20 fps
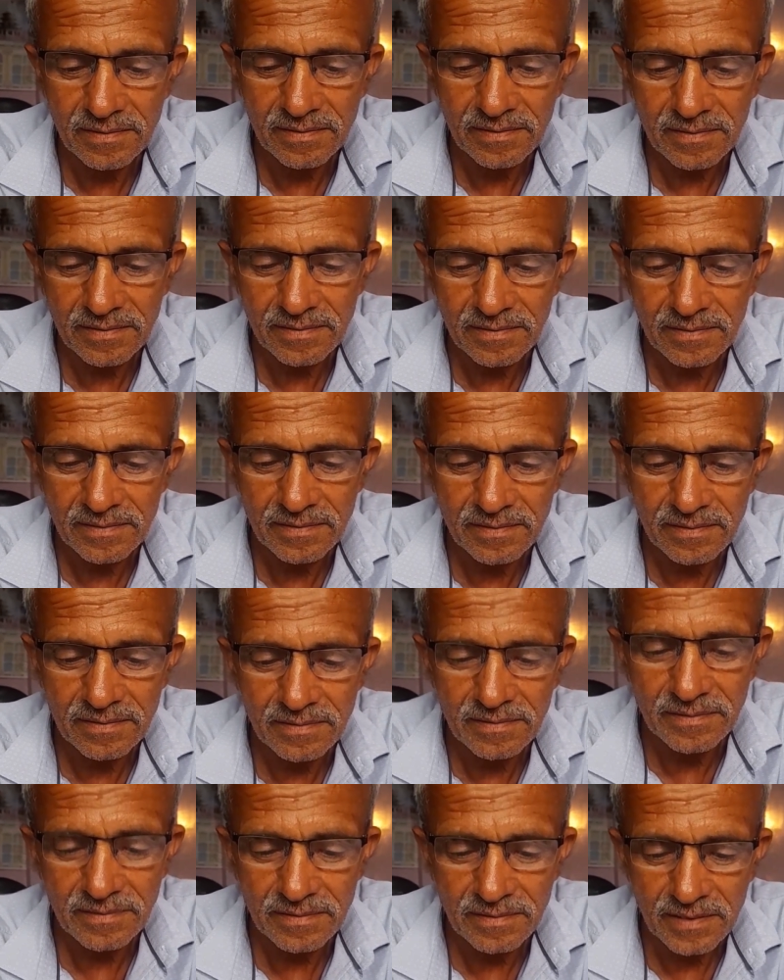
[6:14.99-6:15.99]
अच्छा तो
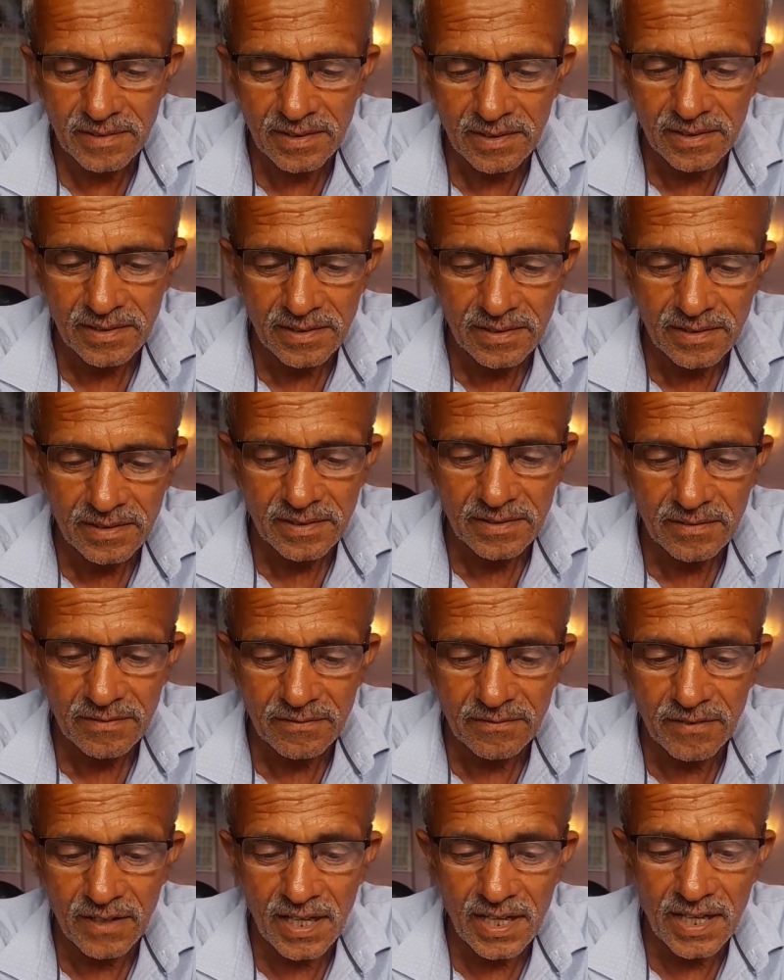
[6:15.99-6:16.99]
गाड़ियाँ कहाँ से जा रही
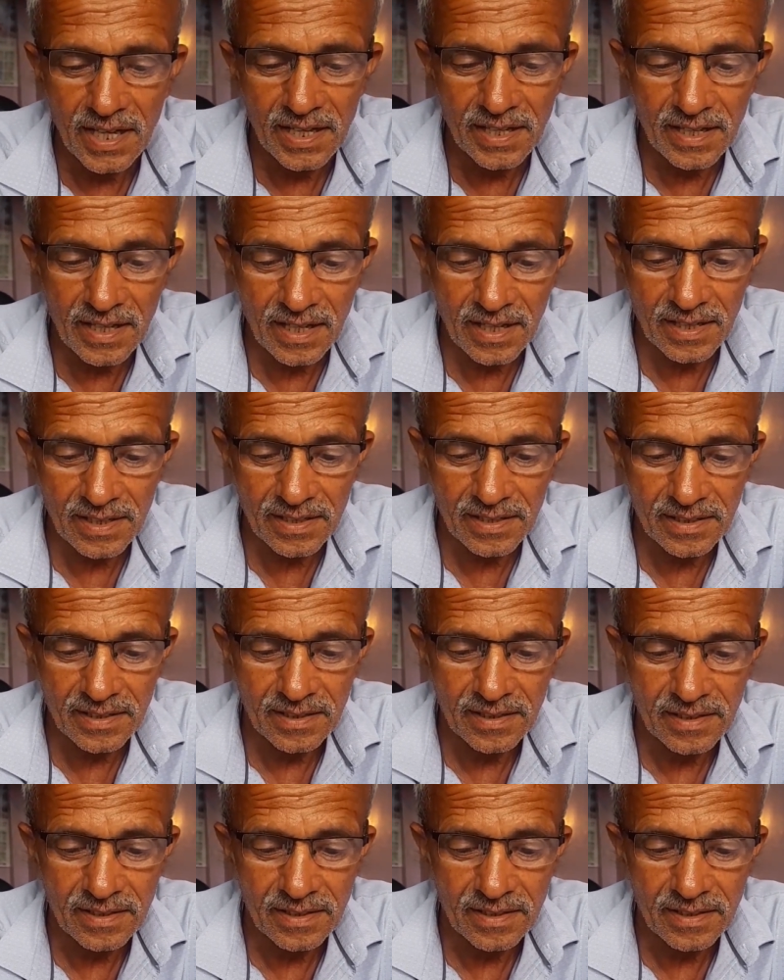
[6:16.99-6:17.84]
हूँ वाया नाहन